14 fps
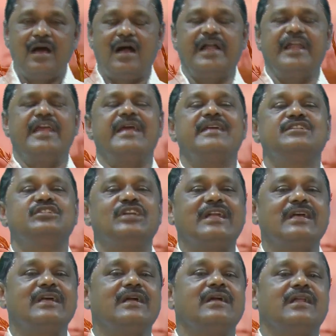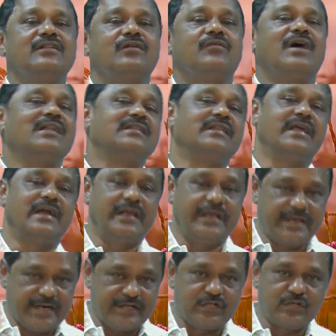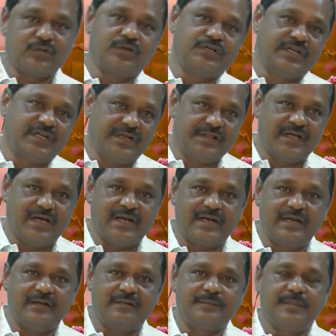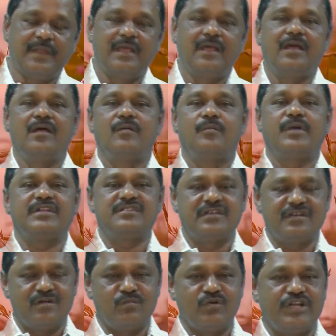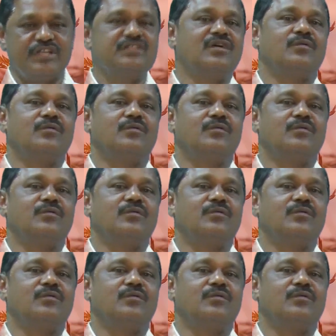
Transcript: அநேக ஜனங்கள் அந்த வார்த்தைகளை கேட்டுக்கொண்டிருந்தார்கள் பிரசங்கம் முடிந்த